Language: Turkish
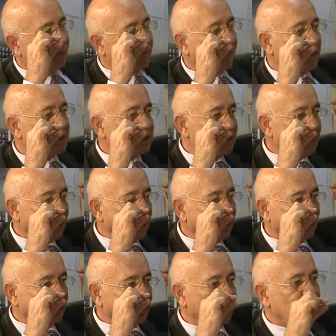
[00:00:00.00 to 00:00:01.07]
fazla
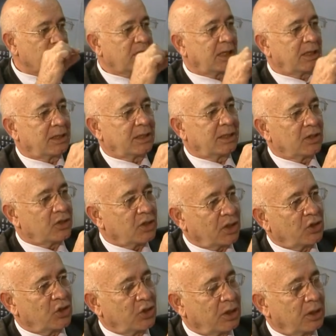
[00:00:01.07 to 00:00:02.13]
göz derisini
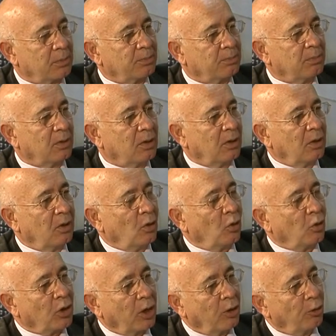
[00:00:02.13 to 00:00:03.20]
sıkıştırıp
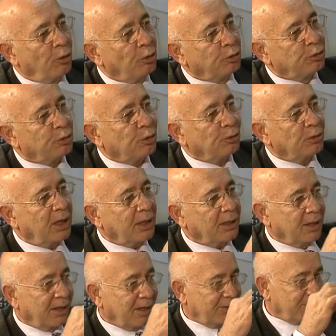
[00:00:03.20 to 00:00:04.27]
orayı öldürüyorlar
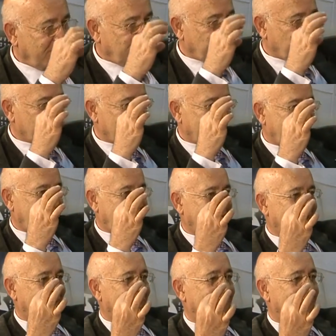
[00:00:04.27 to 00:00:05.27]
ve gözlere